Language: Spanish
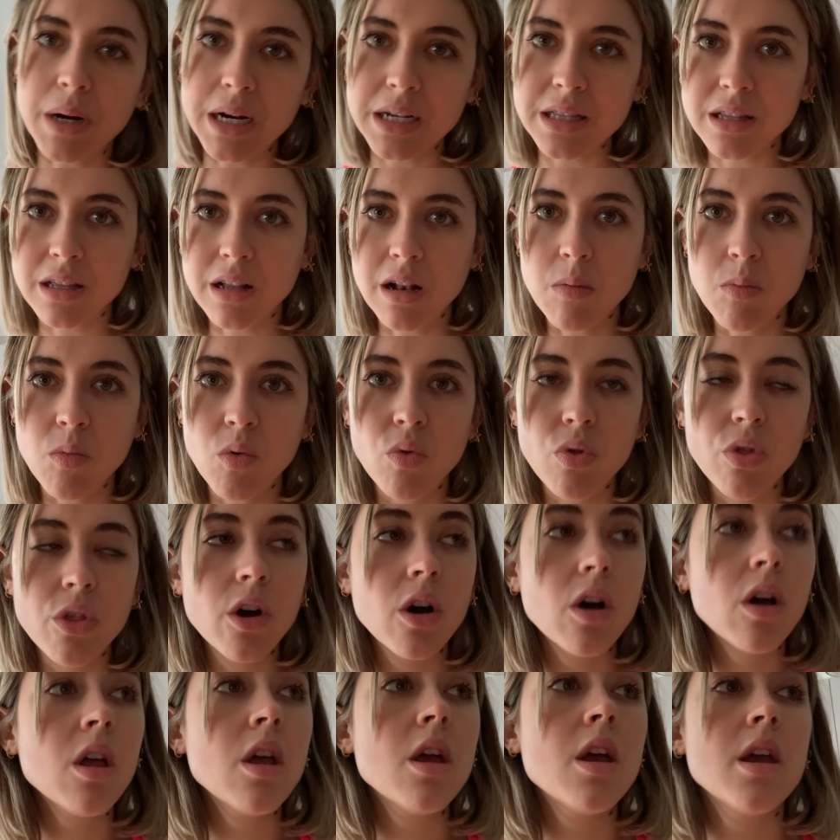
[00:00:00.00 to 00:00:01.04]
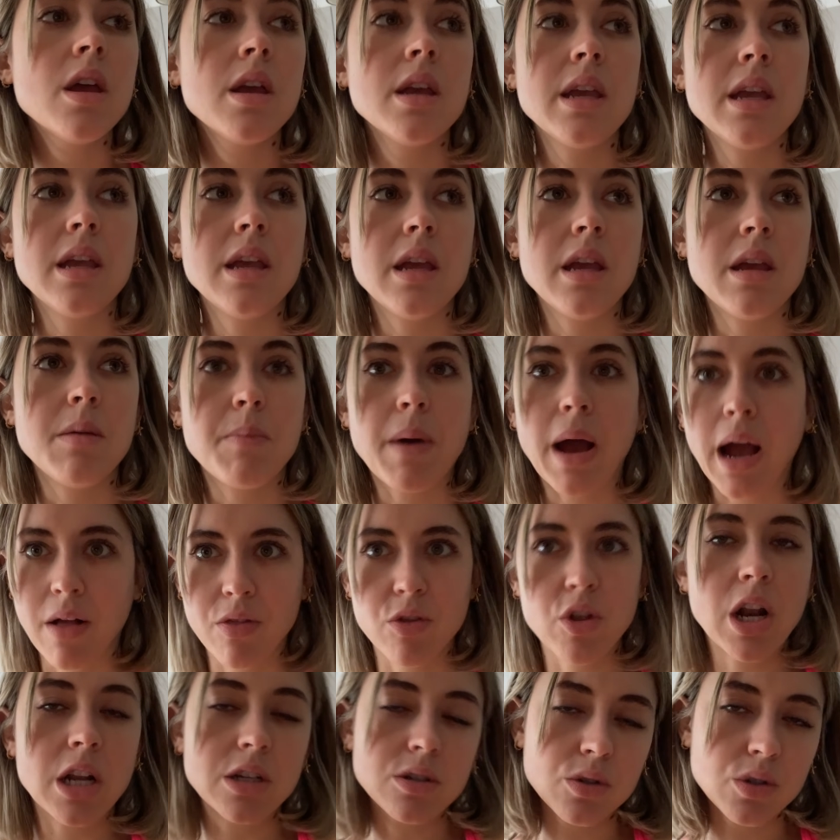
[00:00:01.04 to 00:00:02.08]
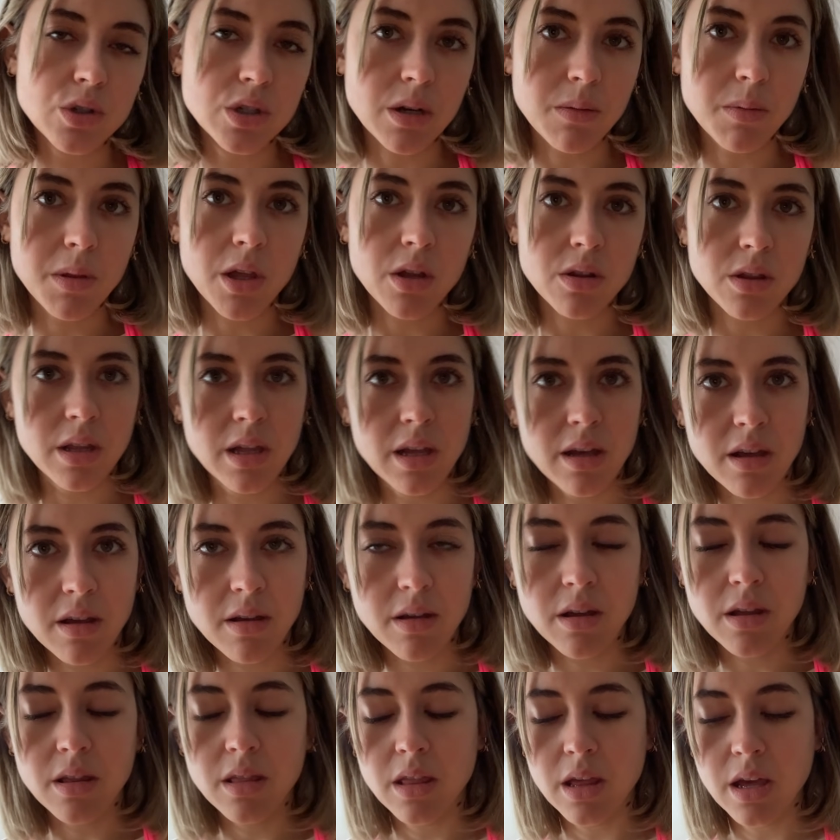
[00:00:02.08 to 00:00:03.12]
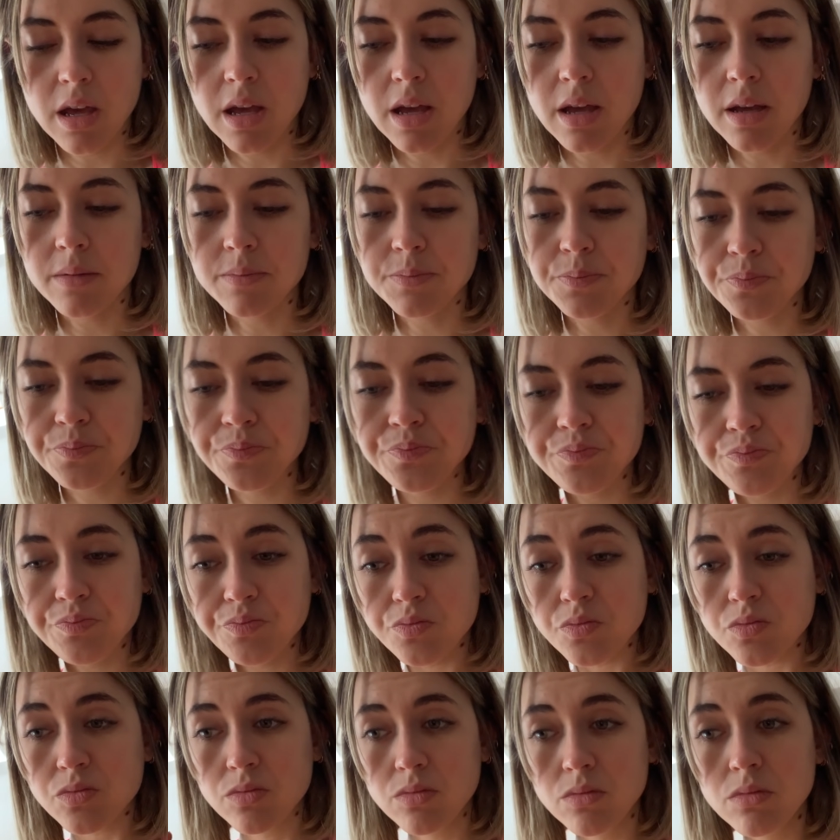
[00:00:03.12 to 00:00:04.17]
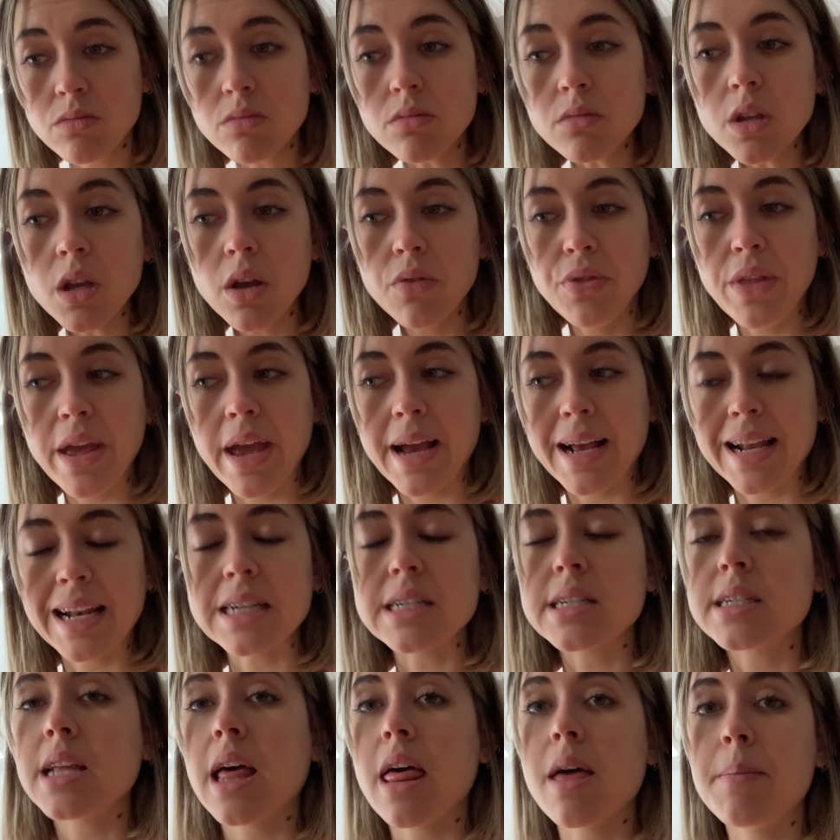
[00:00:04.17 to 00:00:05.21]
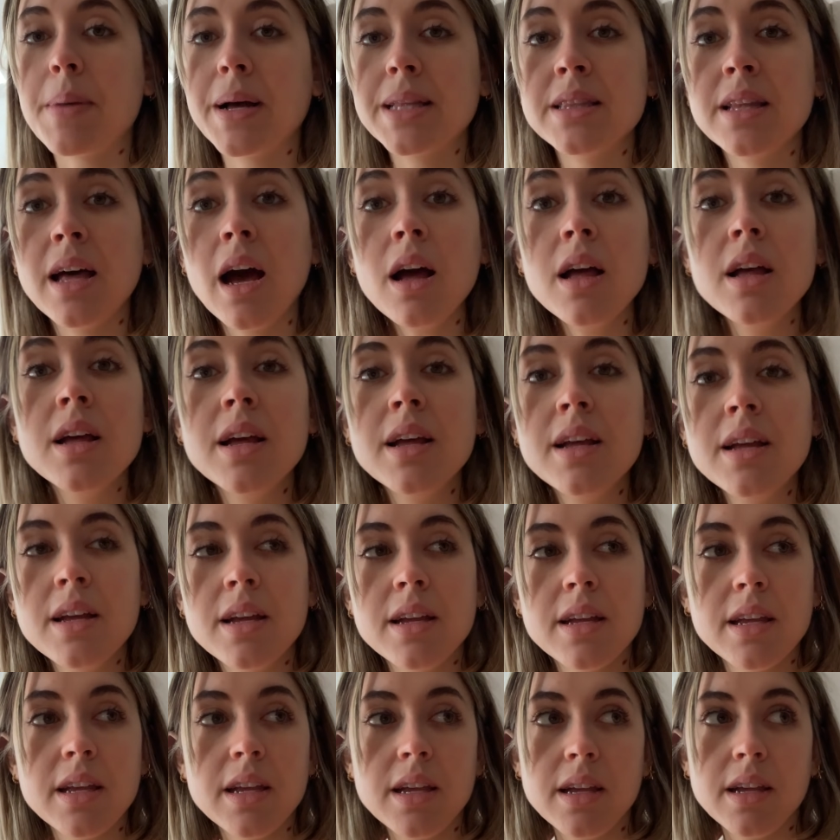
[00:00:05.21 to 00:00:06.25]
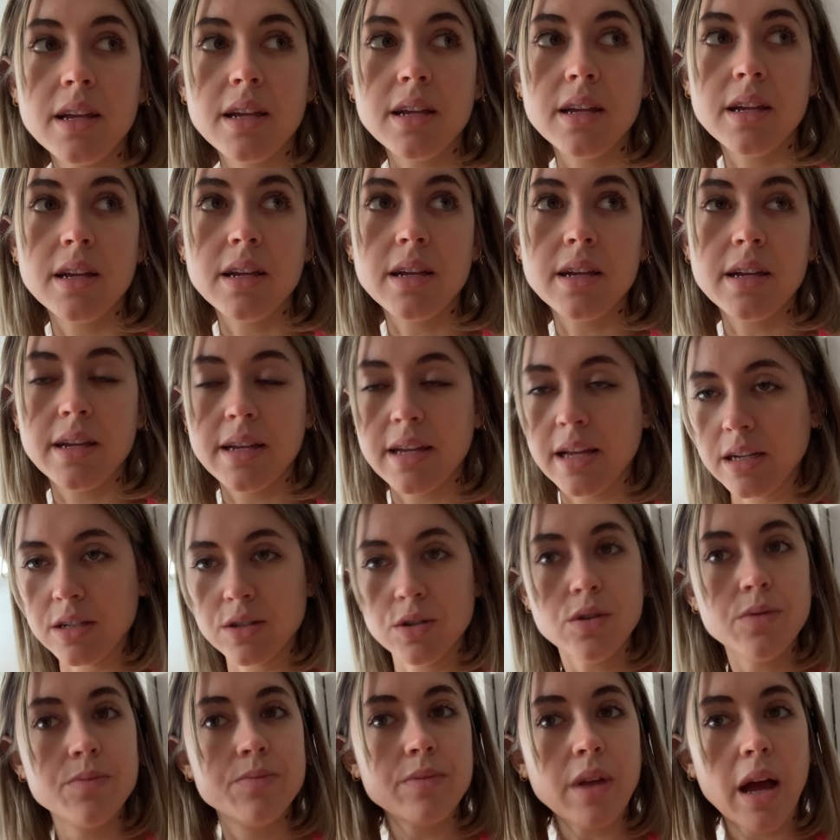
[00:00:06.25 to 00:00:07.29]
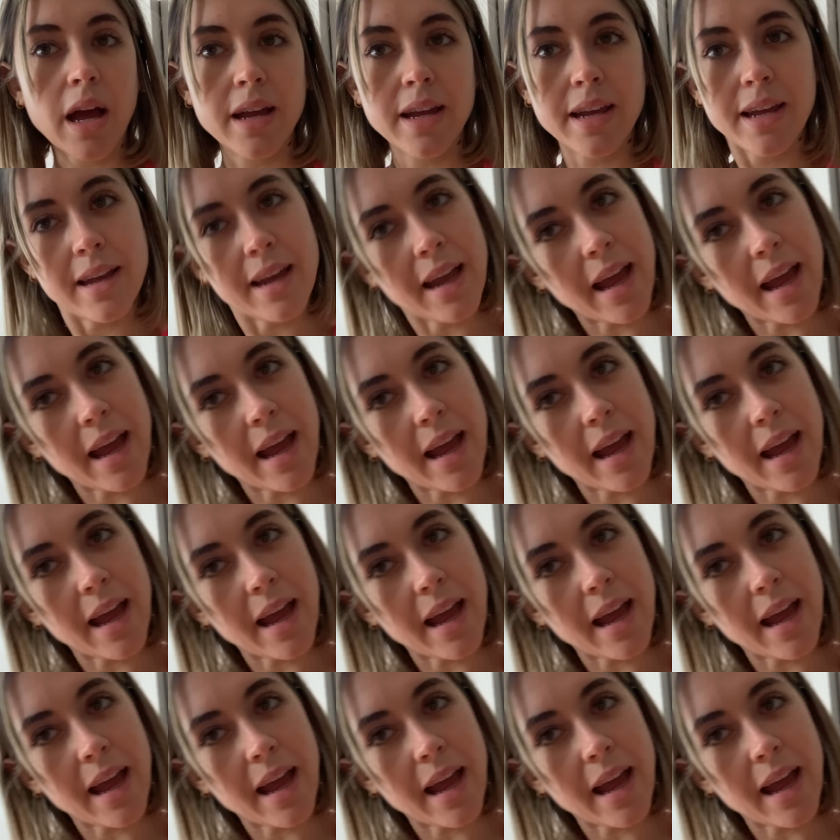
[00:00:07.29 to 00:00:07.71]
parte del mundo y pagando la suscripción de clases a demanda. Y, eso, ahí